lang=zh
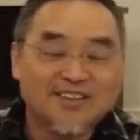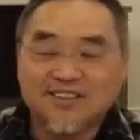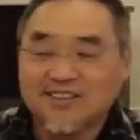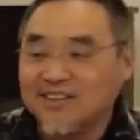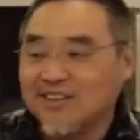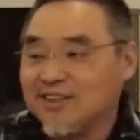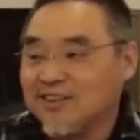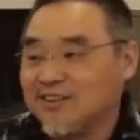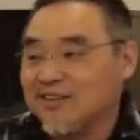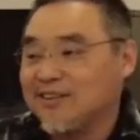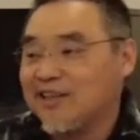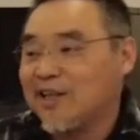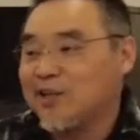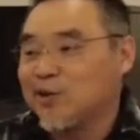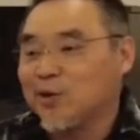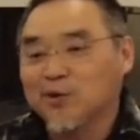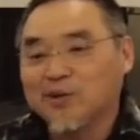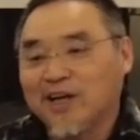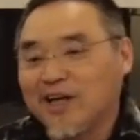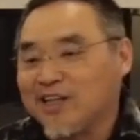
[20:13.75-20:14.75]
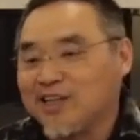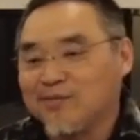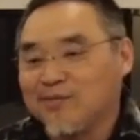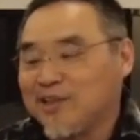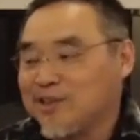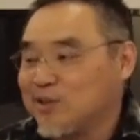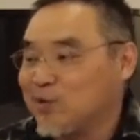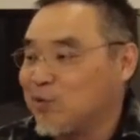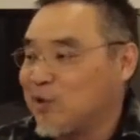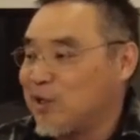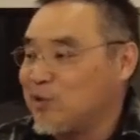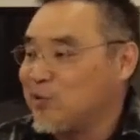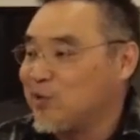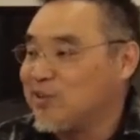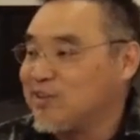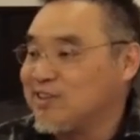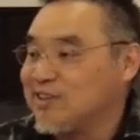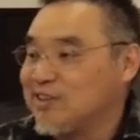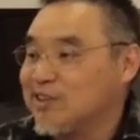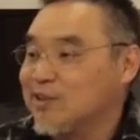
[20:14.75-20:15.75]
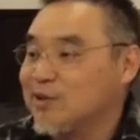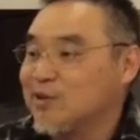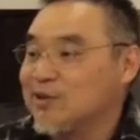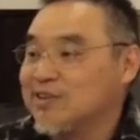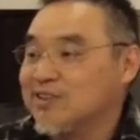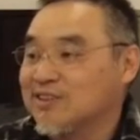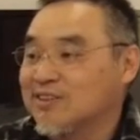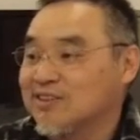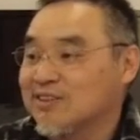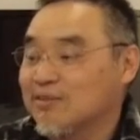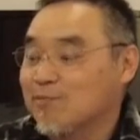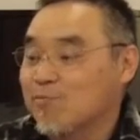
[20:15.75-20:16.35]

这个是在犹太里面是完全行得通的。